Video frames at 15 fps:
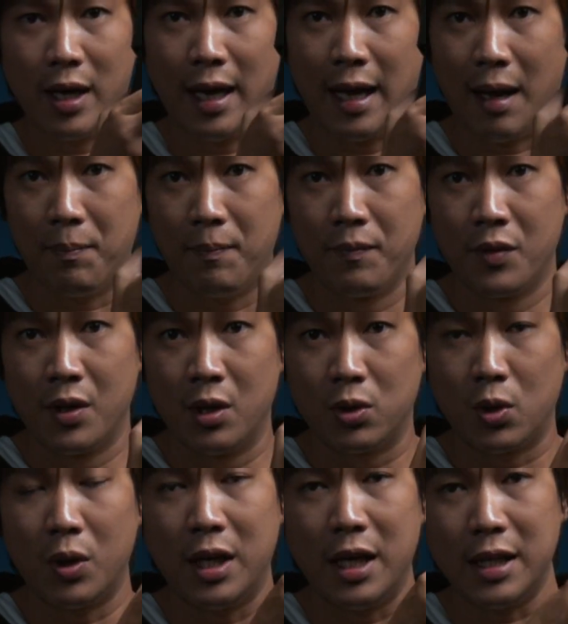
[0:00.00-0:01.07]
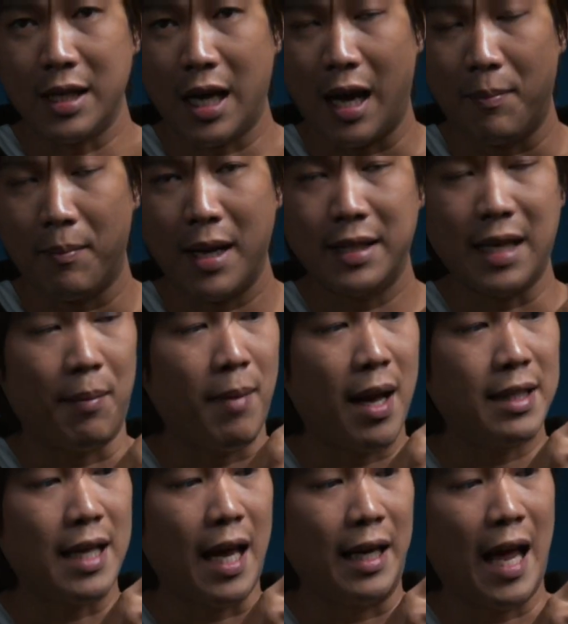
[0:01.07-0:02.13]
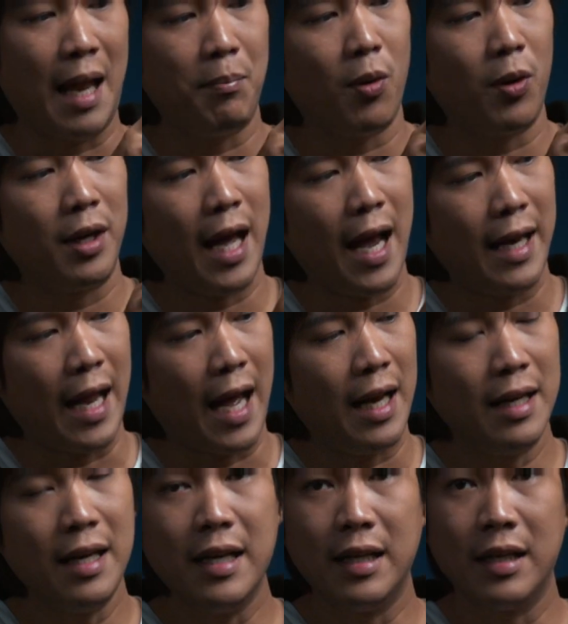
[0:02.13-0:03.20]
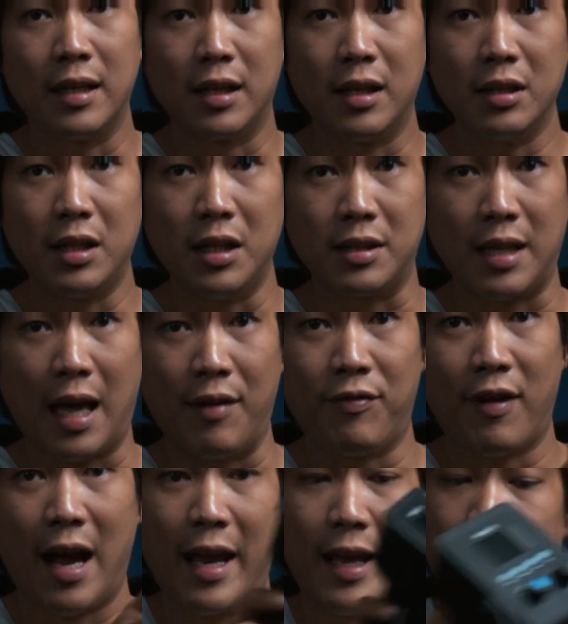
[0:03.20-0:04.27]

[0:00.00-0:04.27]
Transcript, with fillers: นนะครับตัวนี้จะไม่สามารถใส่ด้านบนได้นะหนึ่งคือติดสายไฟ